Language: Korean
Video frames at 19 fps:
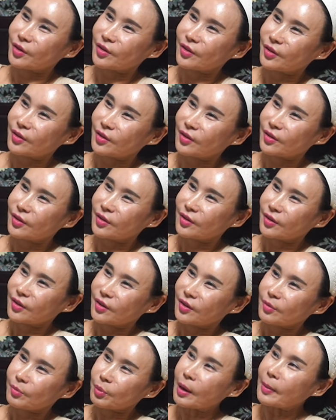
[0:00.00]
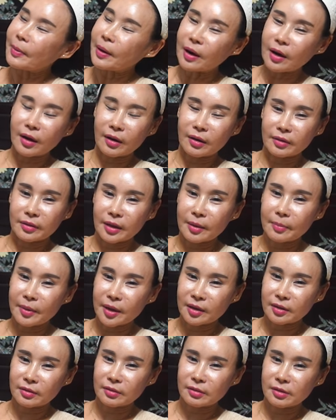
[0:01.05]
어. 봐봐, 내
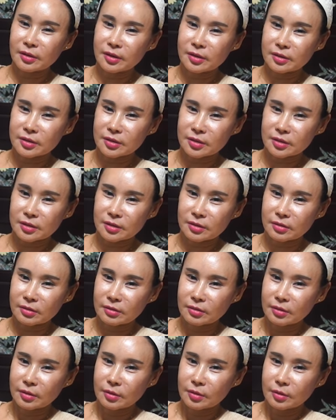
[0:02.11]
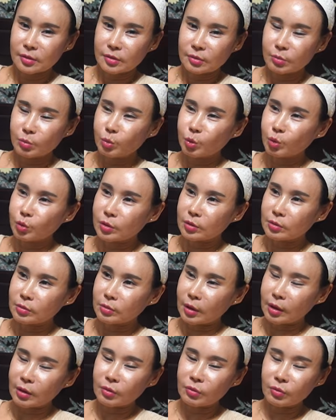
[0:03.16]
말이 틀린지, 뭐,
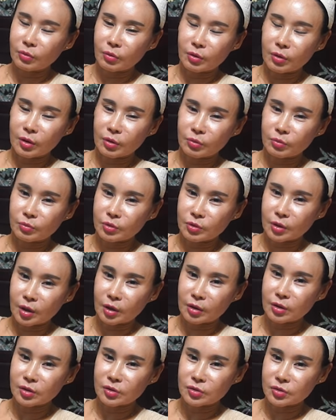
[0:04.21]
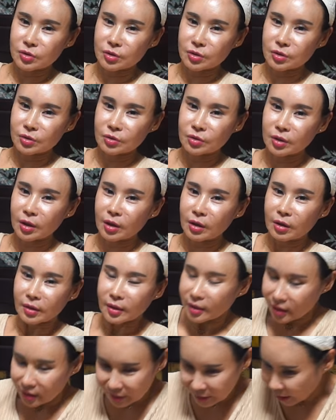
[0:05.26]
되는 거라고 하면 되겠지. 근데
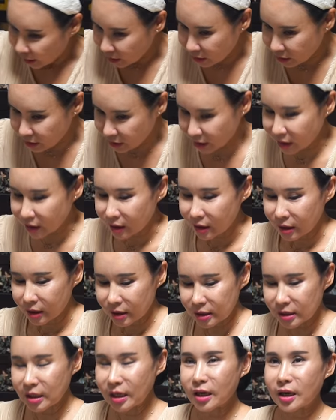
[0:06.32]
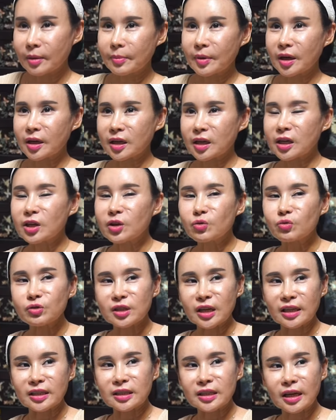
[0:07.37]
나는 이 사람의 기운
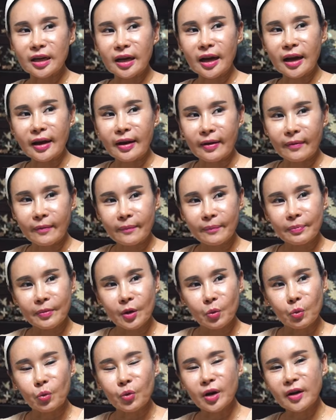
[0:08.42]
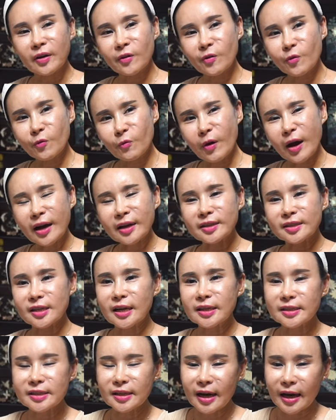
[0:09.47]
자체가 올해는 꽉
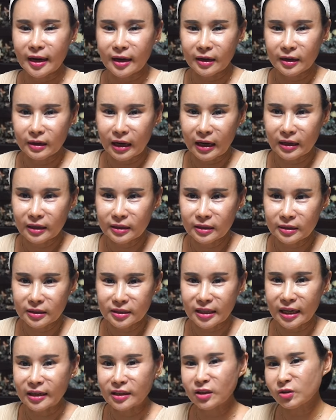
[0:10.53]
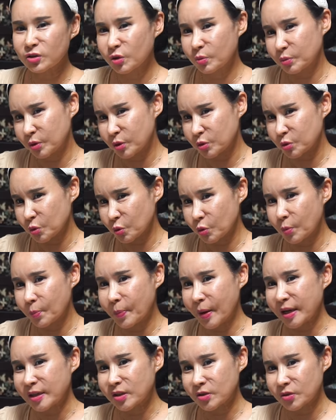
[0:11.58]
차지가 않, 않거든. 작년서부터 조금
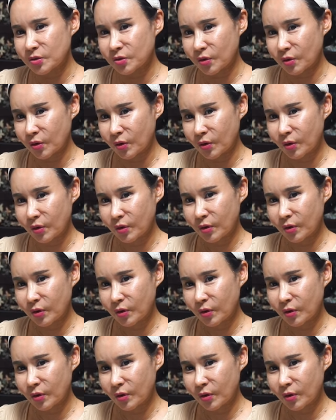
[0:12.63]
빠졌어.